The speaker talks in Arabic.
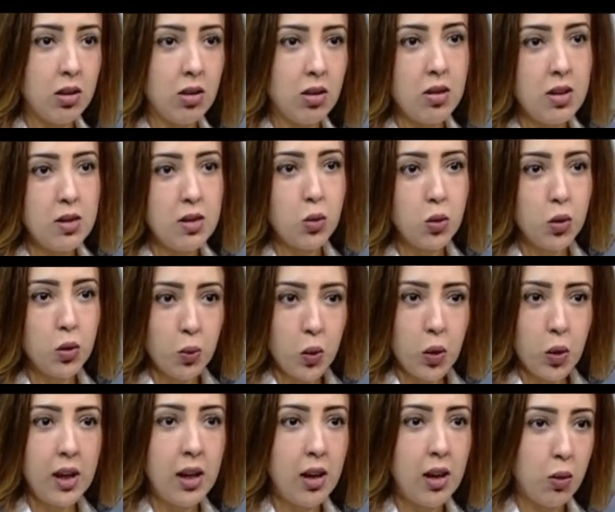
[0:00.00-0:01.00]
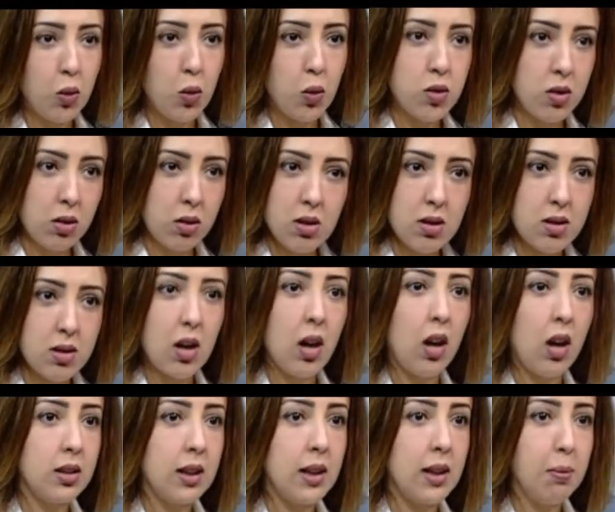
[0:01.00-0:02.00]
ان رئيس الجمهوريه ووزاره
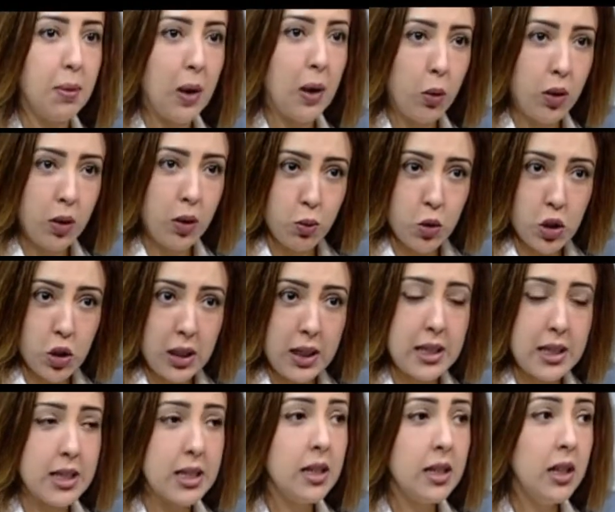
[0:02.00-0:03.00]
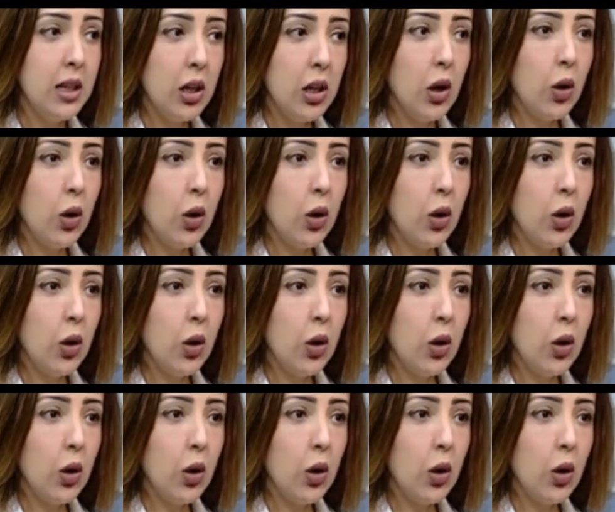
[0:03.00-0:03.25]
الصحه تنبهوا للمشكله دي